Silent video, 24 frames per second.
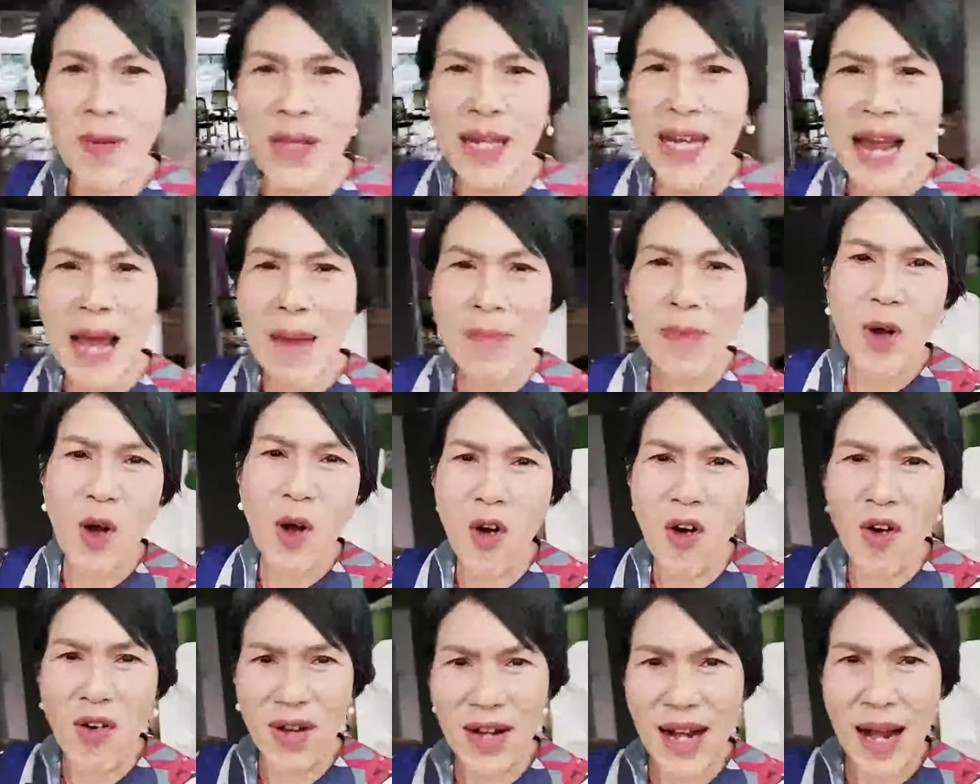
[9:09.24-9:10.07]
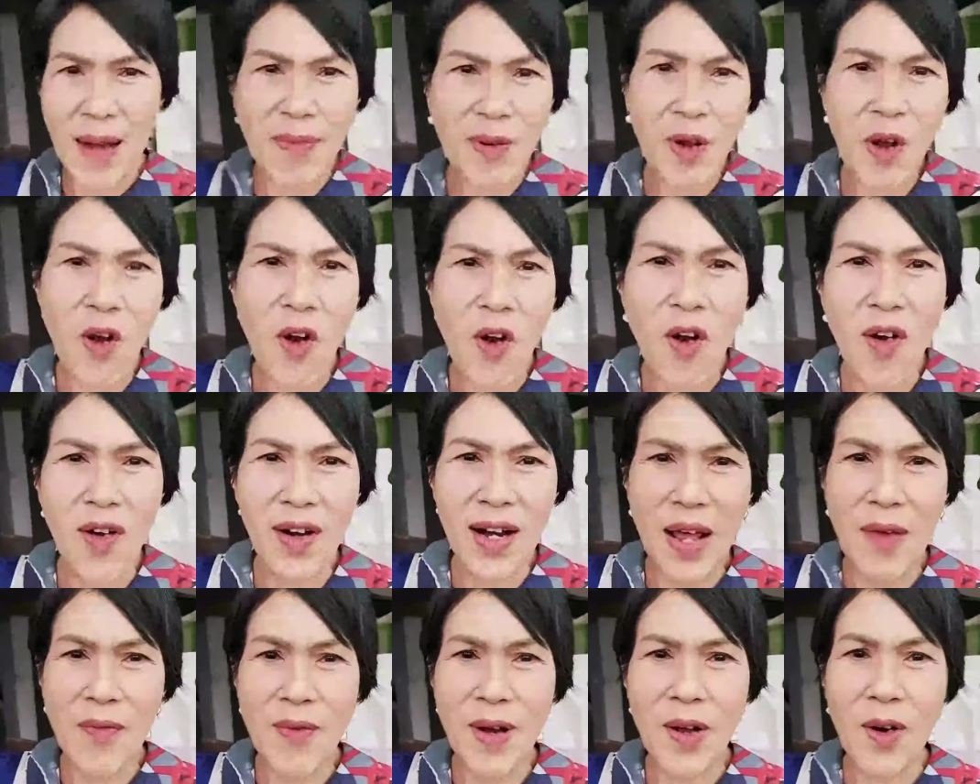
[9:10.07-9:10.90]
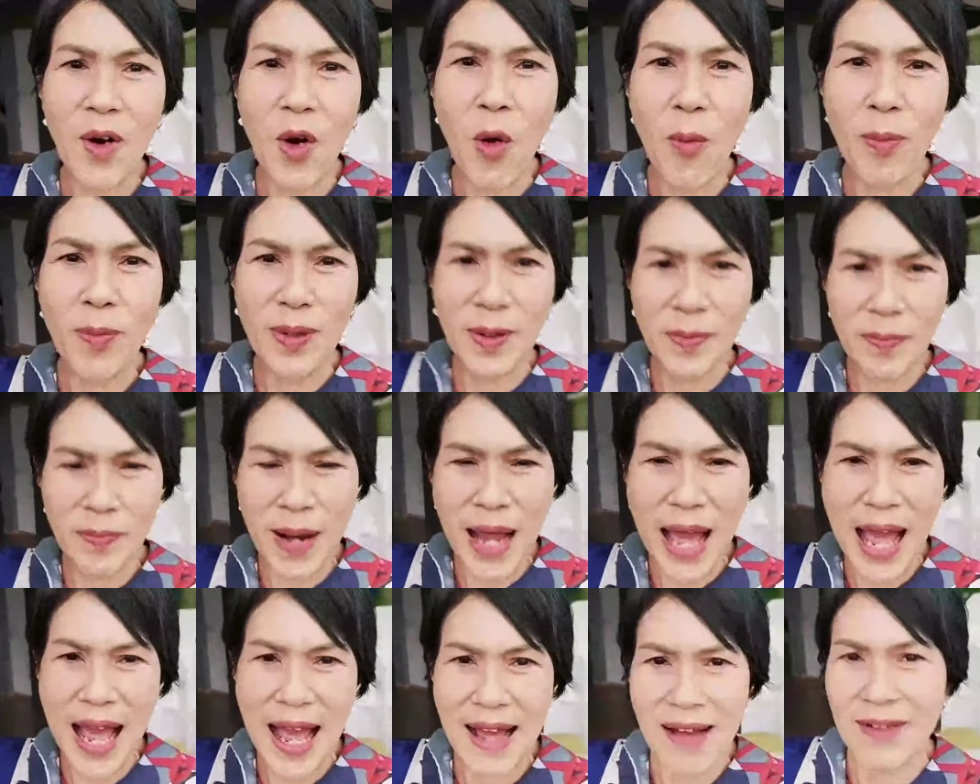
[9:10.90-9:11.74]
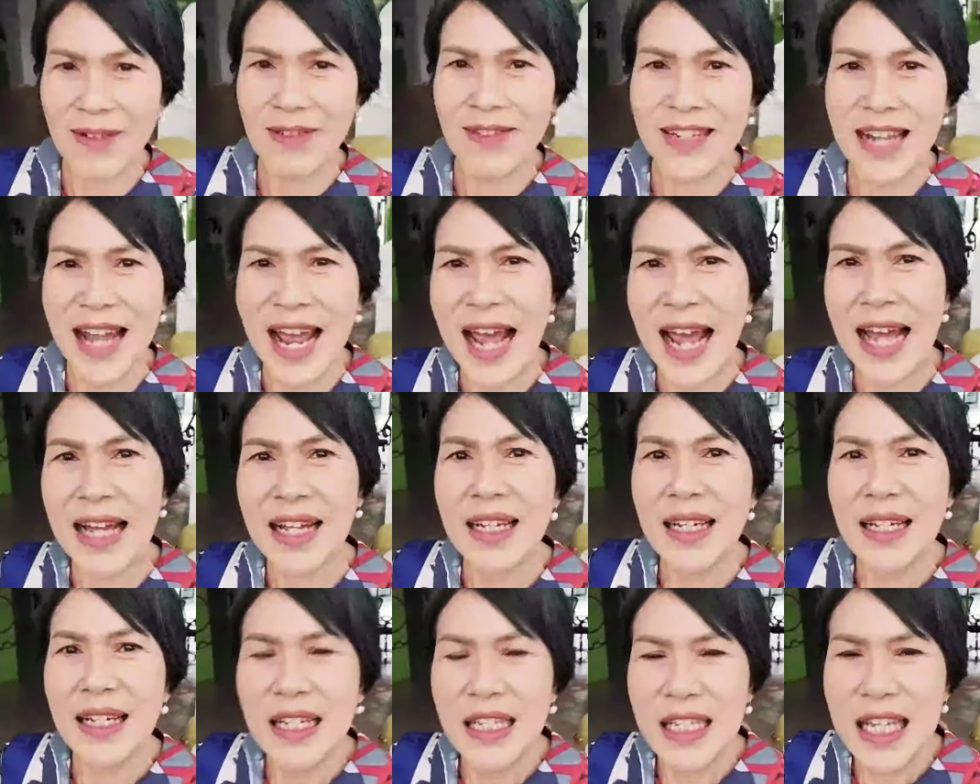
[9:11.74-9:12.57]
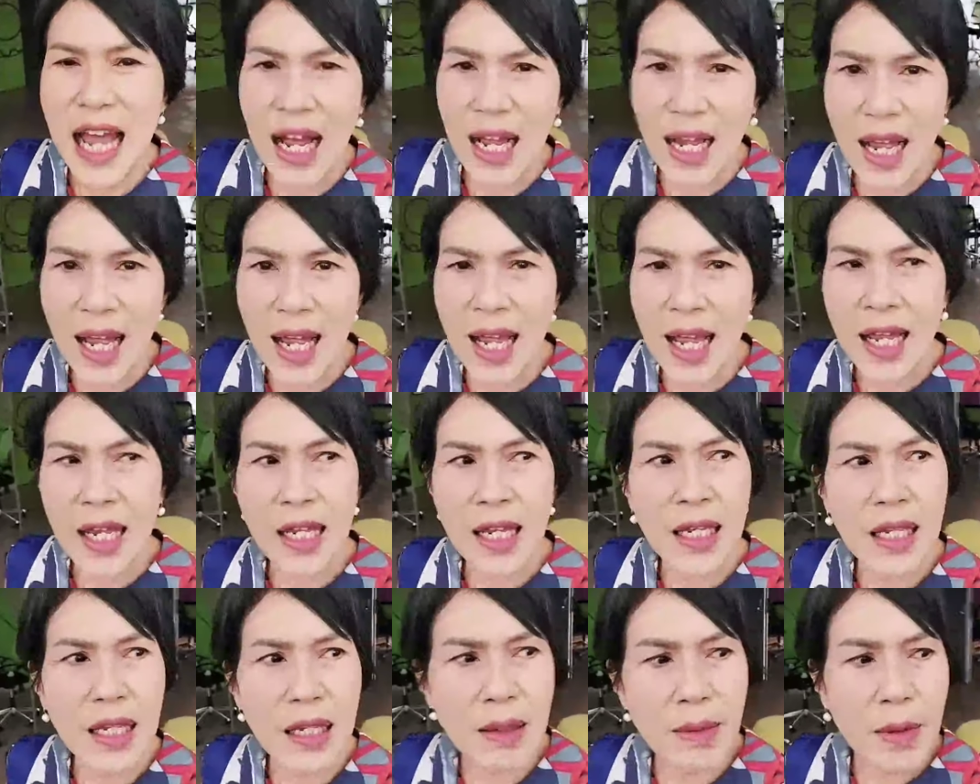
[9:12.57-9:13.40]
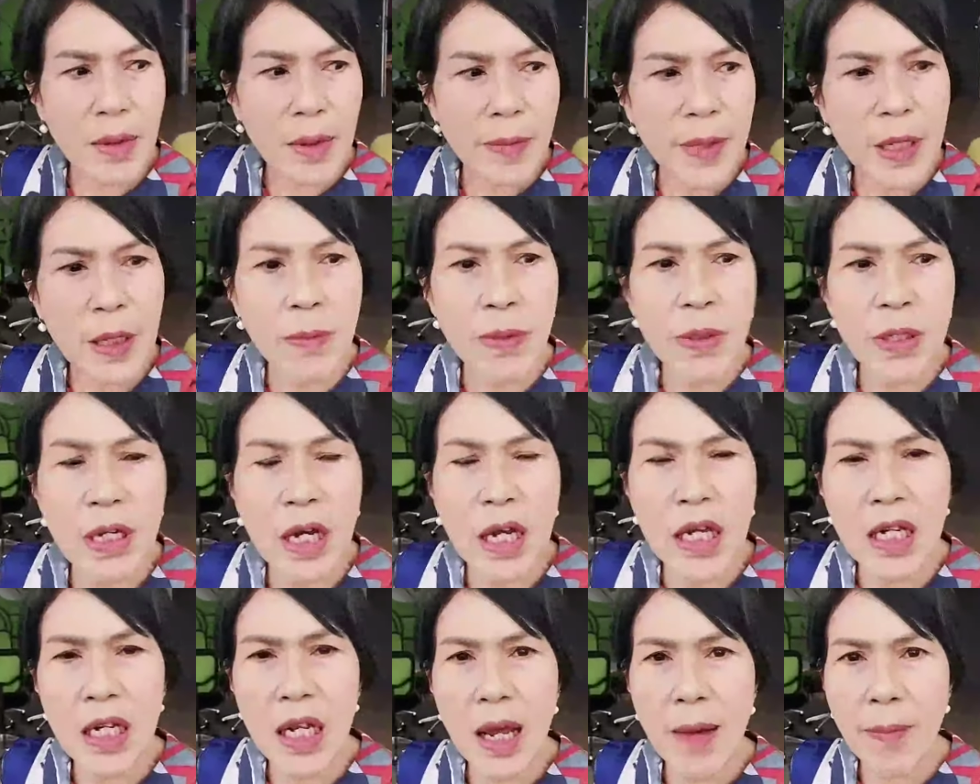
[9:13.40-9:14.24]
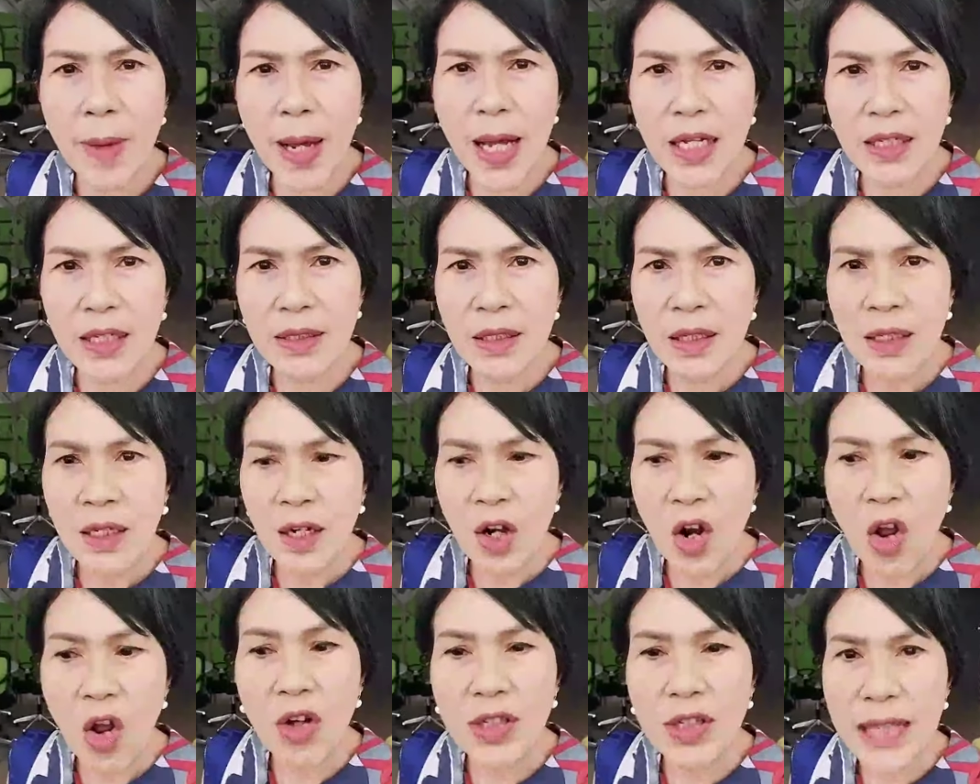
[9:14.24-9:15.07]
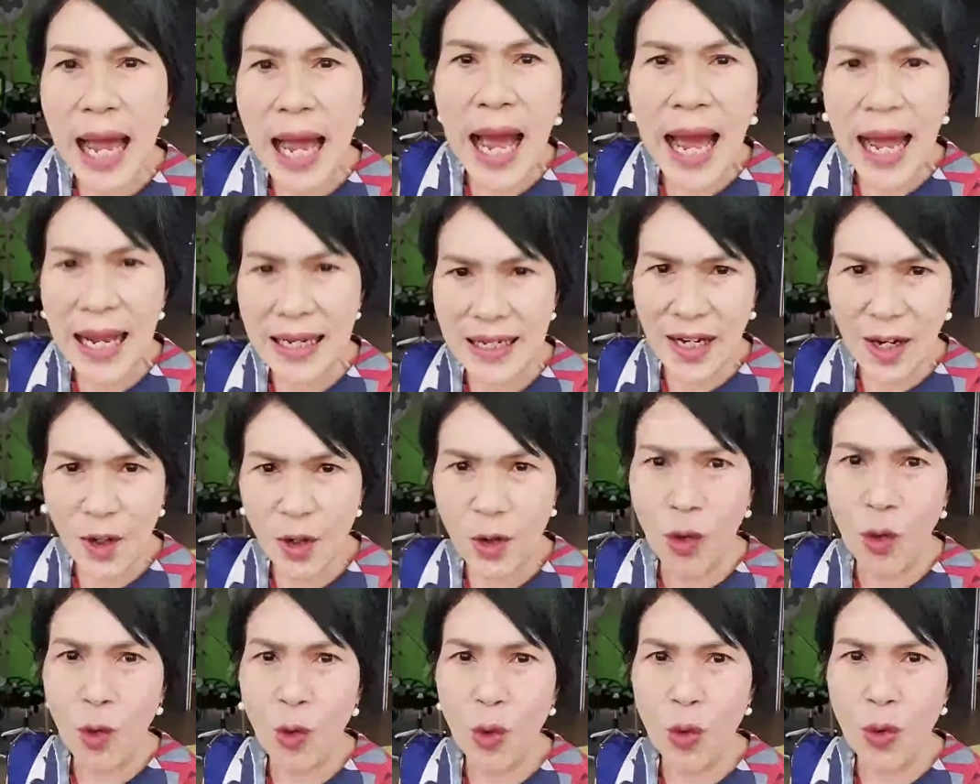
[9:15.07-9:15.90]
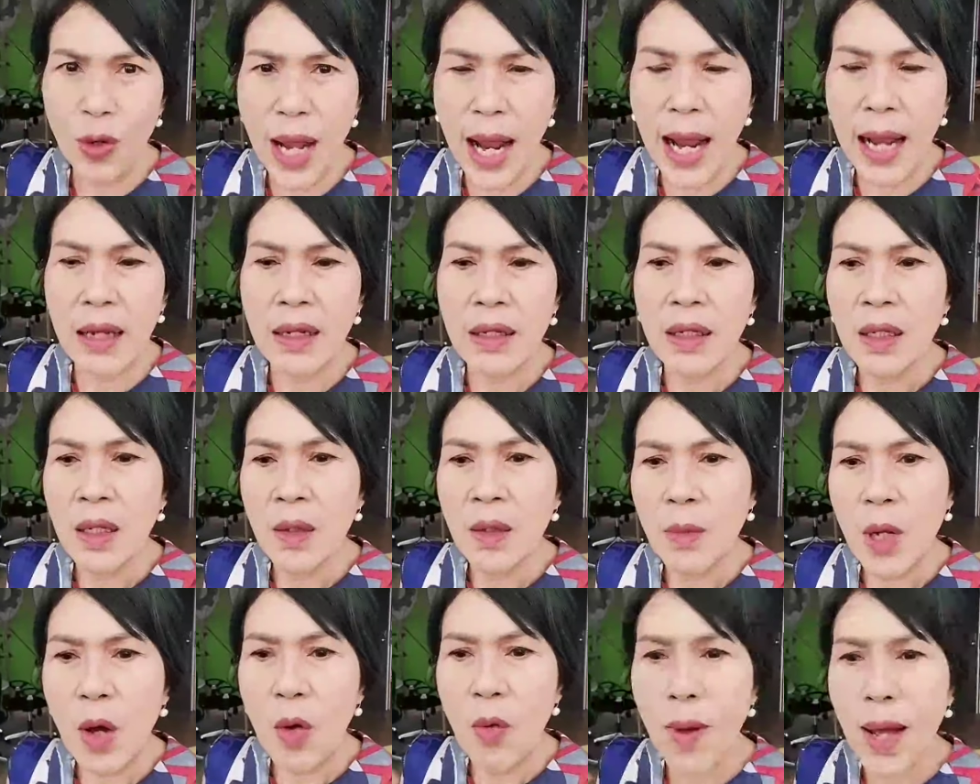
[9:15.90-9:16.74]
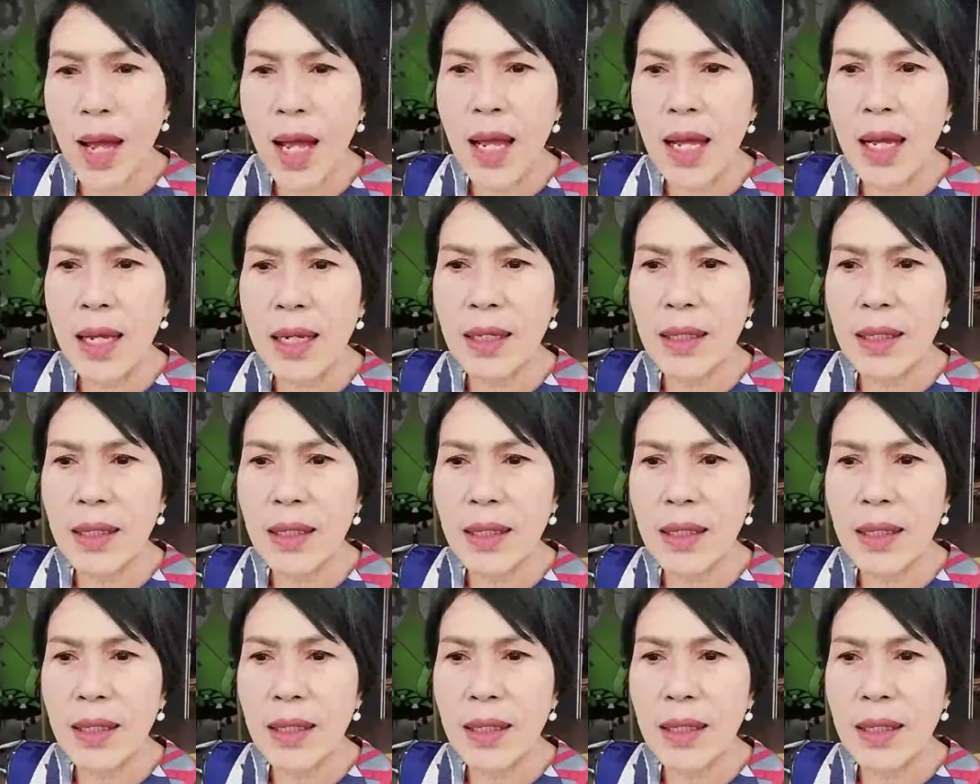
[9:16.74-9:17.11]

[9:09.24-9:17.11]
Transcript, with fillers: ไปนับของรับของแล้วว่าครบหรือเปล่านะอยากให้เพื่อนๆเนี่ยมาลองทานกันดูนะเพราะว่า